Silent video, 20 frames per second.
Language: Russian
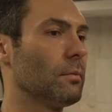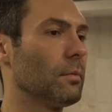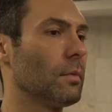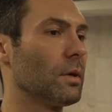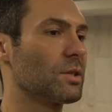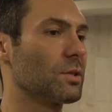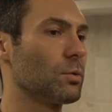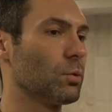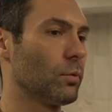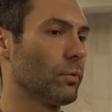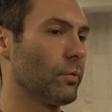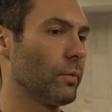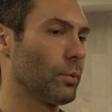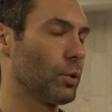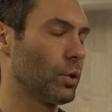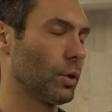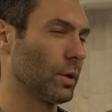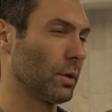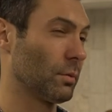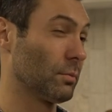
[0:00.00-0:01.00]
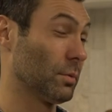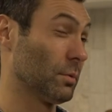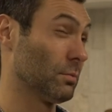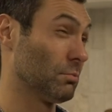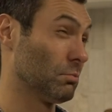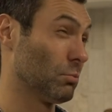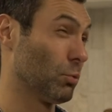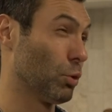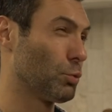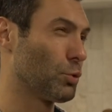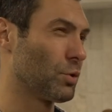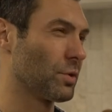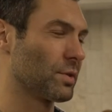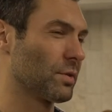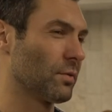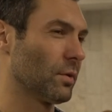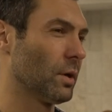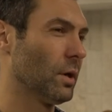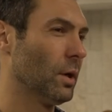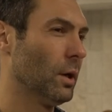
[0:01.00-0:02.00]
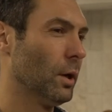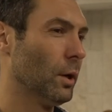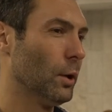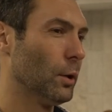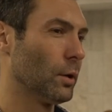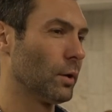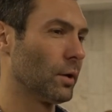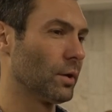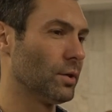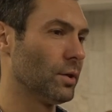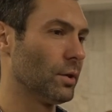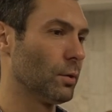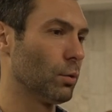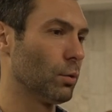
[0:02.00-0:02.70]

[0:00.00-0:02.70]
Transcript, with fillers: основ вообще как бы общества, где